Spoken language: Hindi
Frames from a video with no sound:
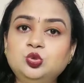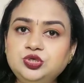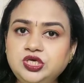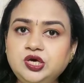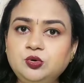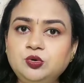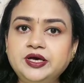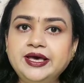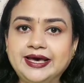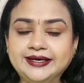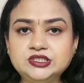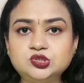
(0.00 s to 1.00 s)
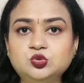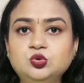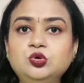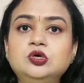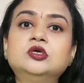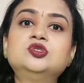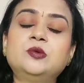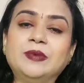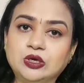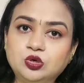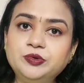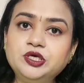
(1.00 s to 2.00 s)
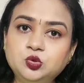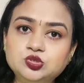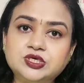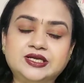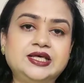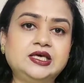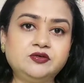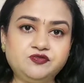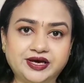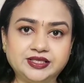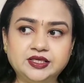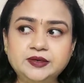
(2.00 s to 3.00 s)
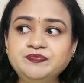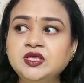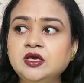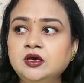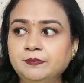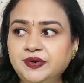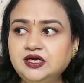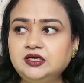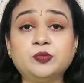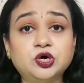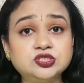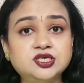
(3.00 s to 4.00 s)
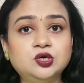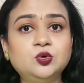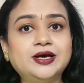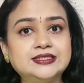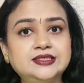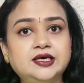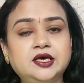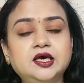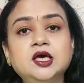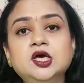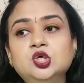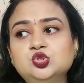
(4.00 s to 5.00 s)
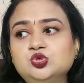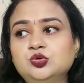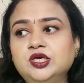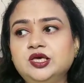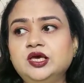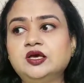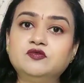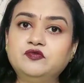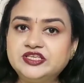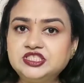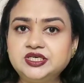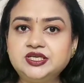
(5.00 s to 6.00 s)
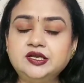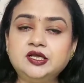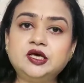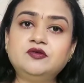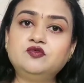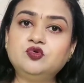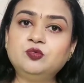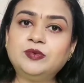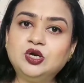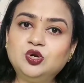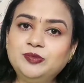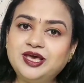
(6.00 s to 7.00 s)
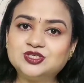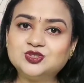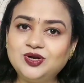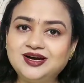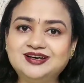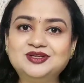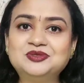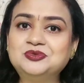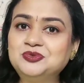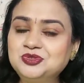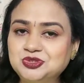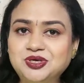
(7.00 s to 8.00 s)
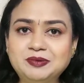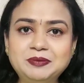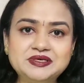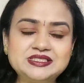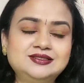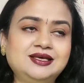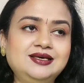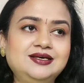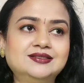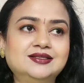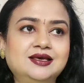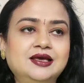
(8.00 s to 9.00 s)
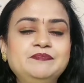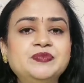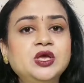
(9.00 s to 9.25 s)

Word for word: तो ये हो गए एग्स को जो है बालों में यूज़ करने के फायदे बट बहुत सारे लोग ऐसे हैं जो कि वेजिटेरियन हैं वो बालों में एग्स को लगाना तो दूर छूना भी पसंद नहीं करते हैं